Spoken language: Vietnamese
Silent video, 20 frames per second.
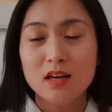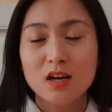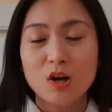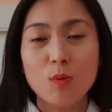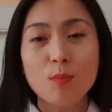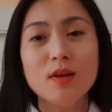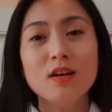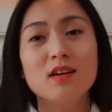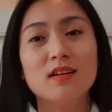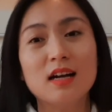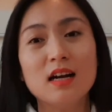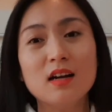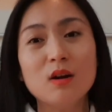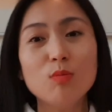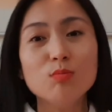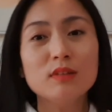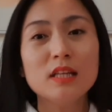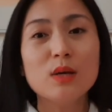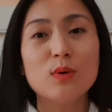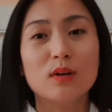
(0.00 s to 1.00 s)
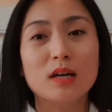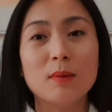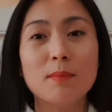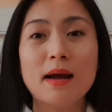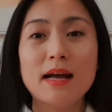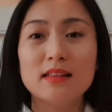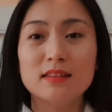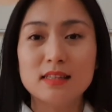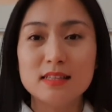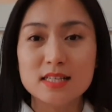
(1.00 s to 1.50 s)
Không biết ở các công ty của các
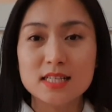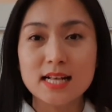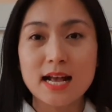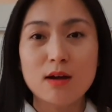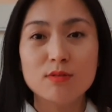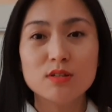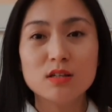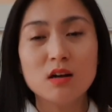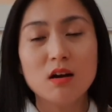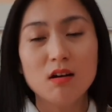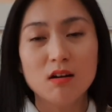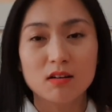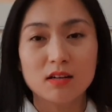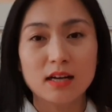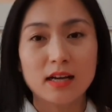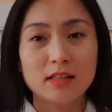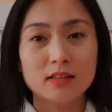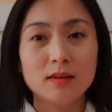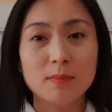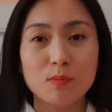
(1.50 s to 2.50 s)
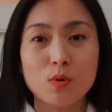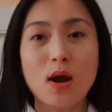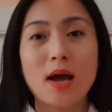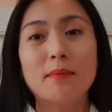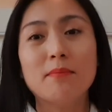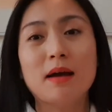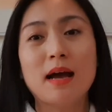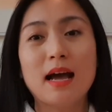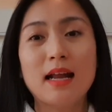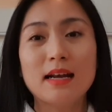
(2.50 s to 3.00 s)
bạn thì sao, chứ ở cái tập
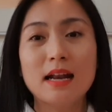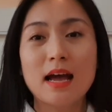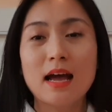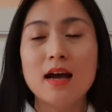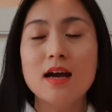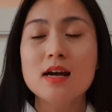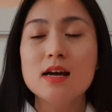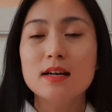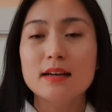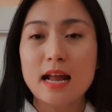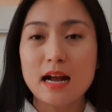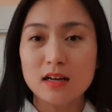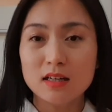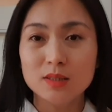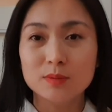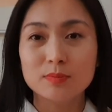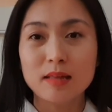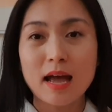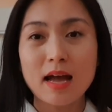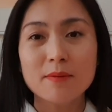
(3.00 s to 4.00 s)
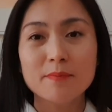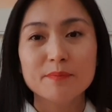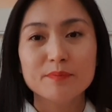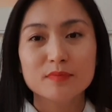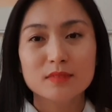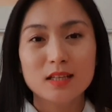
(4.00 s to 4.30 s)
đoàn mà Anna đang hợp tác